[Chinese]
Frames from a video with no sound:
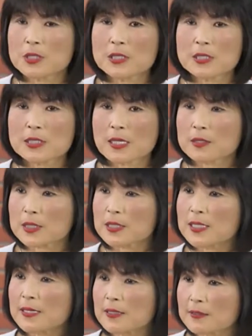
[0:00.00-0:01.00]
实上跟
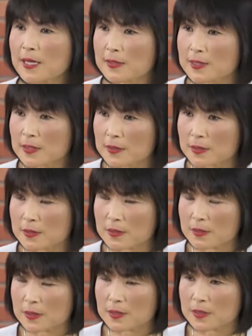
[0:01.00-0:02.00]
他的大肠的
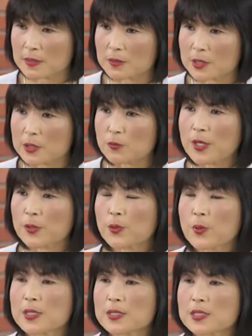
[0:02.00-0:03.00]
那个习惯有
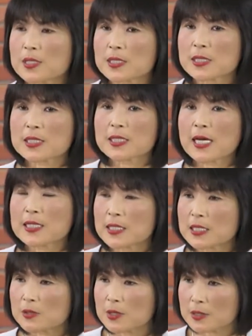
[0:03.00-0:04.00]
关系，也是跟他
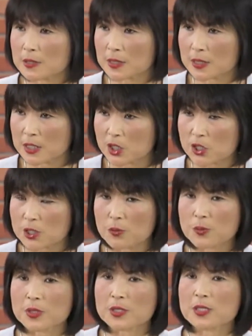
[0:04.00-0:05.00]
的饮食
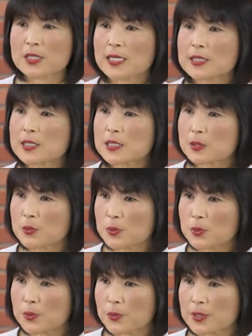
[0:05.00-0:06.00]
或者是他的情
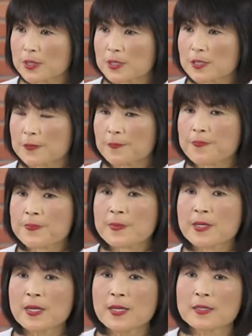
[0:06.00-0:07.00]
绪有关系。
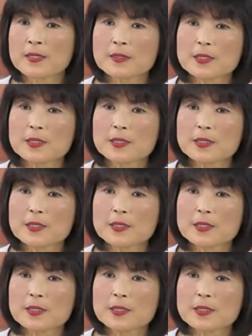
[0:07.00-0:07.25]
那